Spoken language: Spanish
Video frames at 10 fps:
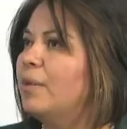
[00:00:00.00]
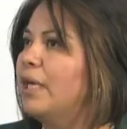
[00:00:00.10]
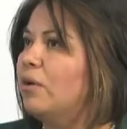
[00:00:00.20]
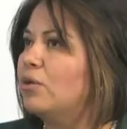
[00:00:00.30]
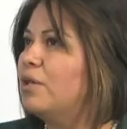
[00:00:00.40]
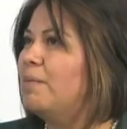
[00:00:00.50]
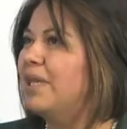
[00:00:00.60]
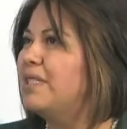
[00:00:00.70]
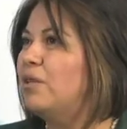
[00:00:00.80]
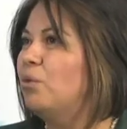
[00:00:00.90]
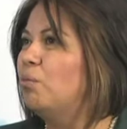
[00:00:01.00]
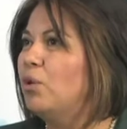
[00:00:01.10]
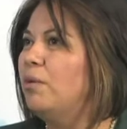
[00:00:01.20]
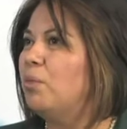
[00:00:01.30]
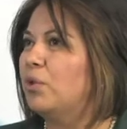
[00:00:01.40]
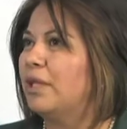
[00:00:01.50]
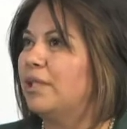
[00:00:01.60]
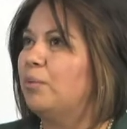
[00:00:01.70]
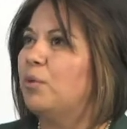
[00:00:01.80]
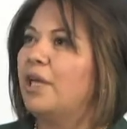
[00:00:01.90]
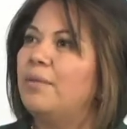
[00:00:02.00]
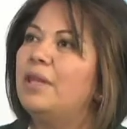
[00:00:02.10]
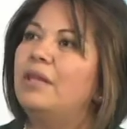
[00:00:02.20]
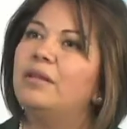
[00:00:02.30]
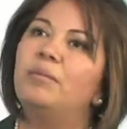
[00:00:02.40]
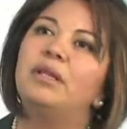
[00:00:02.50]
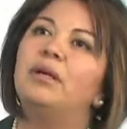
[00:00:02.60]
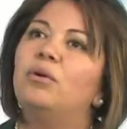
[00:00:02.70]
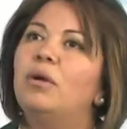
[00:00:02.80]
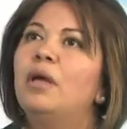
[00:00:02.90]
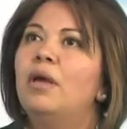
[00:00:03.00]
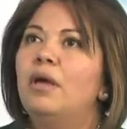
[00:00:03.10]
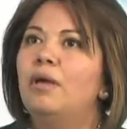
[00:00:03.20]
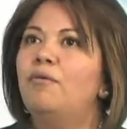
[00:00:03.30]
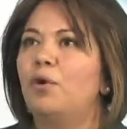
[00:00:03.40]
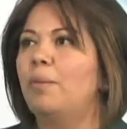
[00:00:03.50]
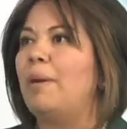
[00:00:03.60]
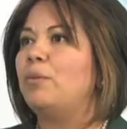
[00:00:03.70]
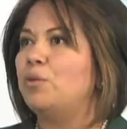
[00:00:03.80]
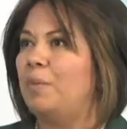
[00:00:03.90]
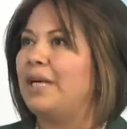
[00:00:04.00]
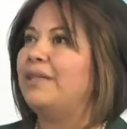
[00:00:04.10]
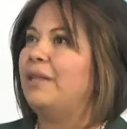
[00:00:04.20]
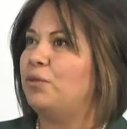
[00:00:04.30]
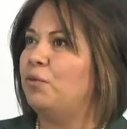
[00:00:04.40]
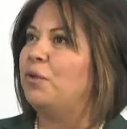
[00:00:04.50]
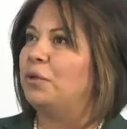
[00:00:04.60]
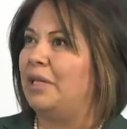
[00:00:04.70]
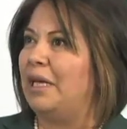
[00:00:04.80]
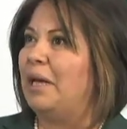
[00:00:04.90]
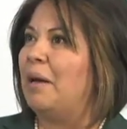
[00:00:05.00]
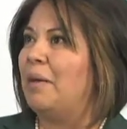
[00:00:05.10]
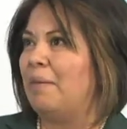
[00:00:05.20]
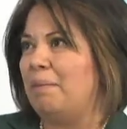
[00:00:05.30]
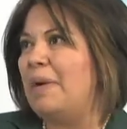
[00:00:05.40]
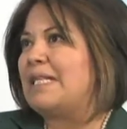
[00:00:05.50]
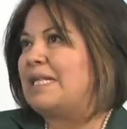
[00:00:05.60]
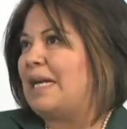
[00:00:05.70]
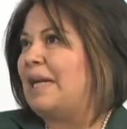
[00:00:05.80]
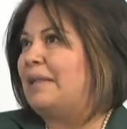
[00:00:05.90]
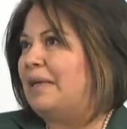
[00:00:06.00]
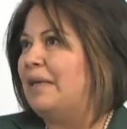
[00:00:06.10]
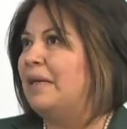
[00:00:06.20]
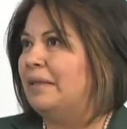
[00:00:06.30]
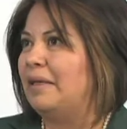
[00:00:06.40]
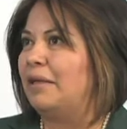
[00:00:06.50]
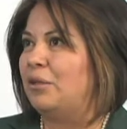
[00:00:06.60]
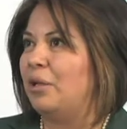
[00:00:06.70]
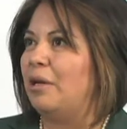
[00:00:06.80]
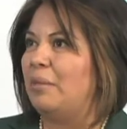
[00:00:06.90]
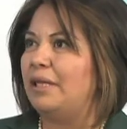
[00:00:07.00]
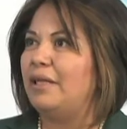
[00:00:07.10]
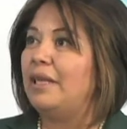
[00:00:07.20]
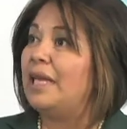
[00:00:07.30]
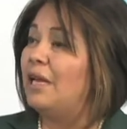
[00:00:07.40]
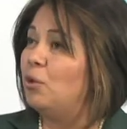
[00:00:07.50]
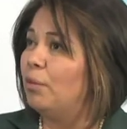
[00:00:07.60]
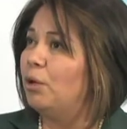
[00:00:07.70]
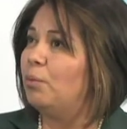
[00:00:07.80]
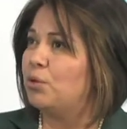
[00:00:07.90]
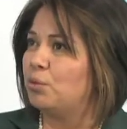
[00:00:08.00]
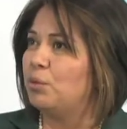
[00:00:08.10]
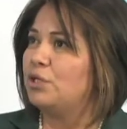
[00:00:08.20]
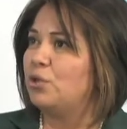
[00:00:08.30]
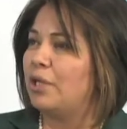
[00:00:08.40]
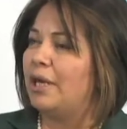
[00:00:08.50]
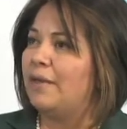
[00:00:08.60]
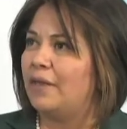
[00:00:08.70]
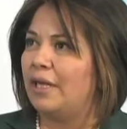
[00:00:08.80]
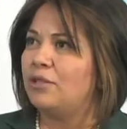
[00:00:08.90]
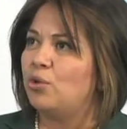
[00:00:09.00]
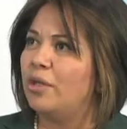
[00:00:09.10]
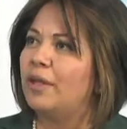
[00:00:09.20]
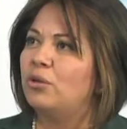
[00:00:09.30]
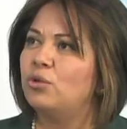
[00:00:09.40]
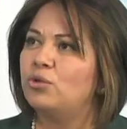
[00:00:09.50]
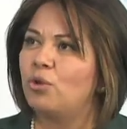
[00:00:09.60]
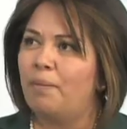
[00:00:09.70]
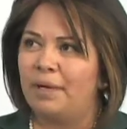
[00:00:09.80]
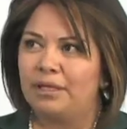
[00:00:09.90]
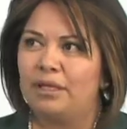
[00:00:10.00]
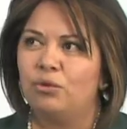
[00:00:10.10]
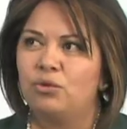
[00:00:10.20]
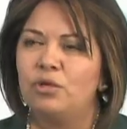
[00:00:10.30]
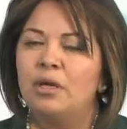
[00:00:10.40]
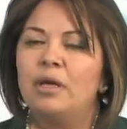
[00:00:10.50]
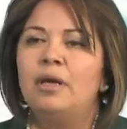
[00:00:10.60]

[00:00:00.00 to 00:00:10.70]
México siempre ha sido muy importante porque evidentemente eh, formamos parte de su frontera más grande territorialmente y en número, por supuesto, de, ciudadanos compartidos.